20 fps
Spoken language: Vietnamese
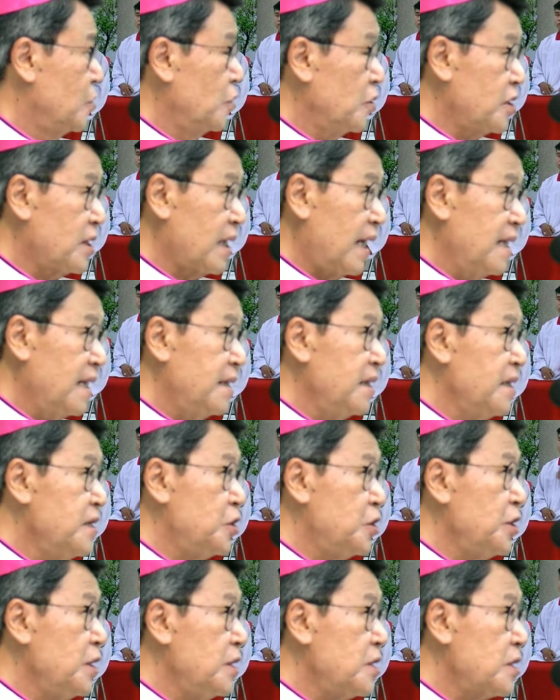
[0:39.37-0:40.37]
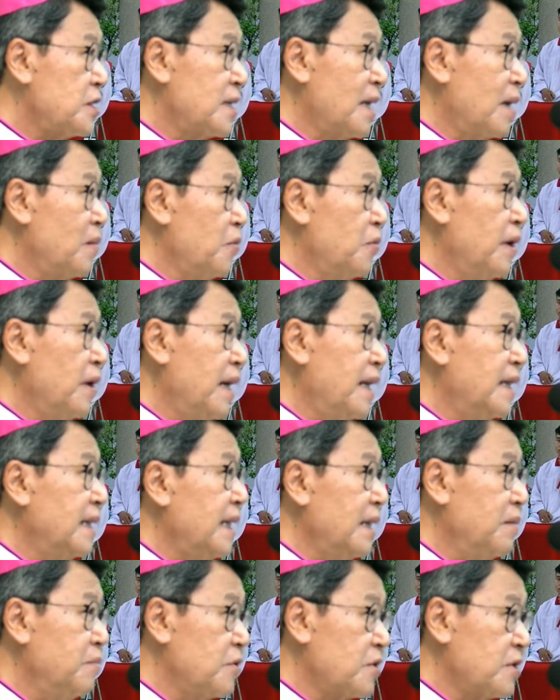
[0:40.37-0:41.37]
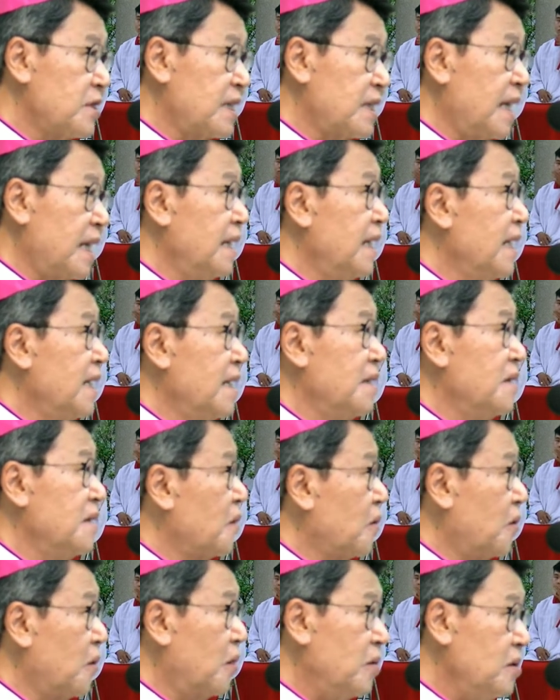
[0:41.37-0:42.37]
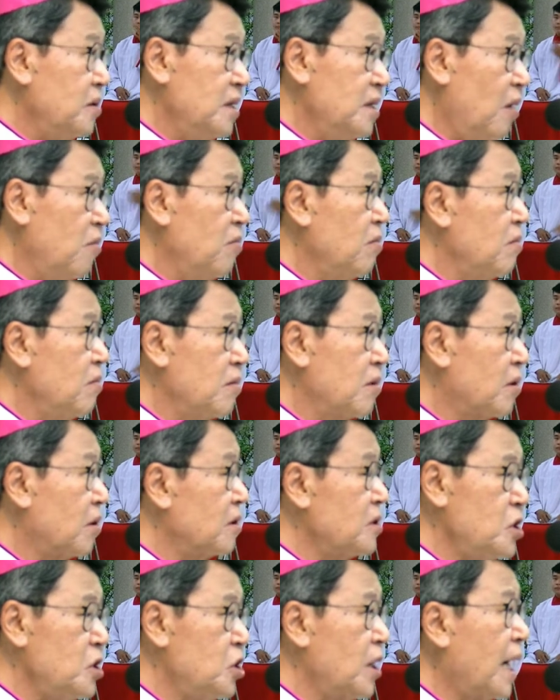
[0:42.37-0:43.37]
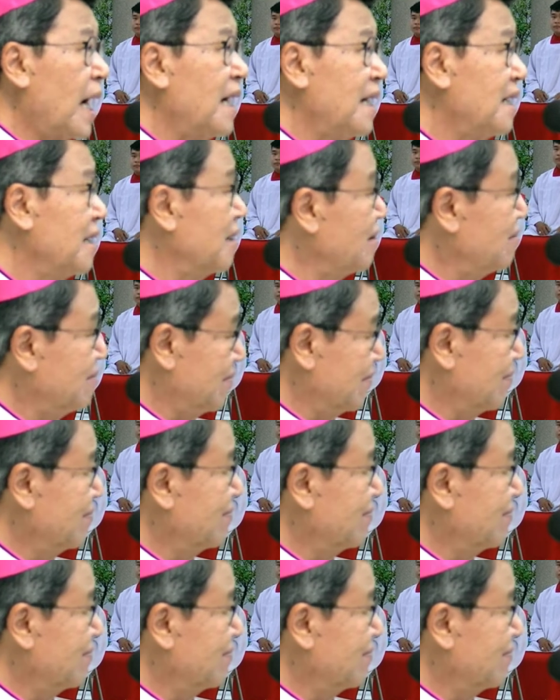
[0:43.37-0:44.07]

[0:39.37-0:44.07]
chúa sai tiên tri samuel đến một gia đình có đông con trai lắm